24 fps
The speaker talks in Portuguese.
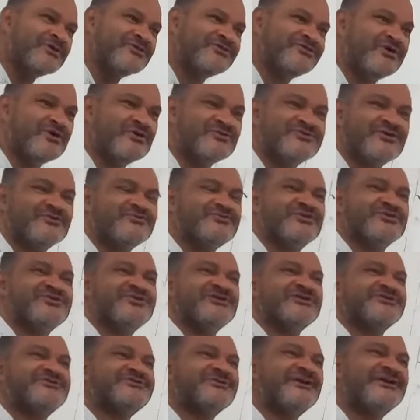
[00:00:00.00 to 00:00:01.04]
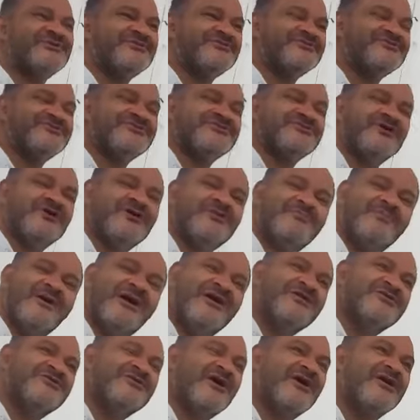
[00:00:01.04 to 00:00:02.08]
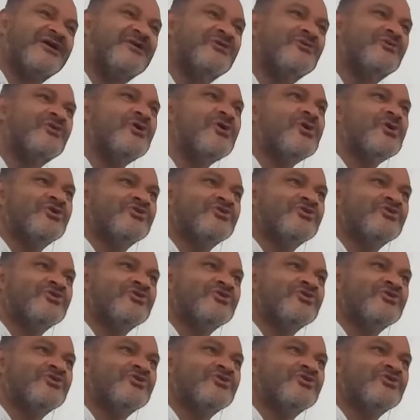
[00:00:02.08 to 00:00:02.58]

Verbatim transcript: Deus havia deixado de amar Israel.